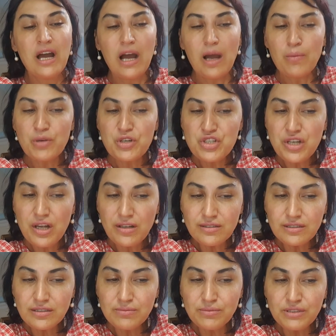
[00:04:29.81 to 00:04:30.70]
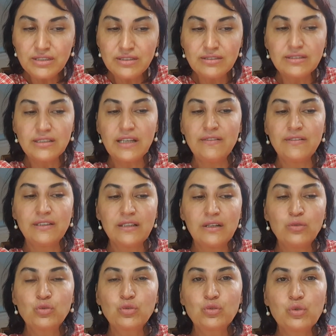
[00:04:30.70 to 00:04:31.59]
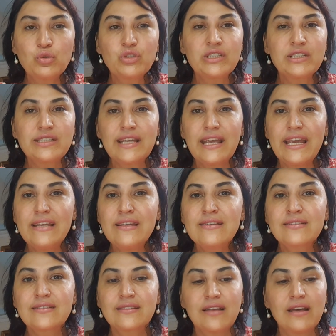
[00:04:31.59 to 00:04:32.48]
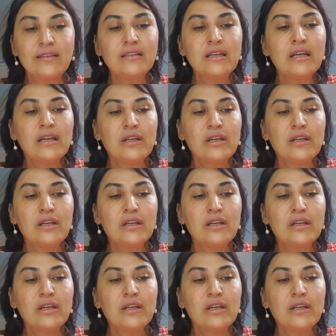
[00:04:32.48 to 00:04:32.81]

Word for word: Ama şanslı mısınız? Evet Ağustos sizi en azından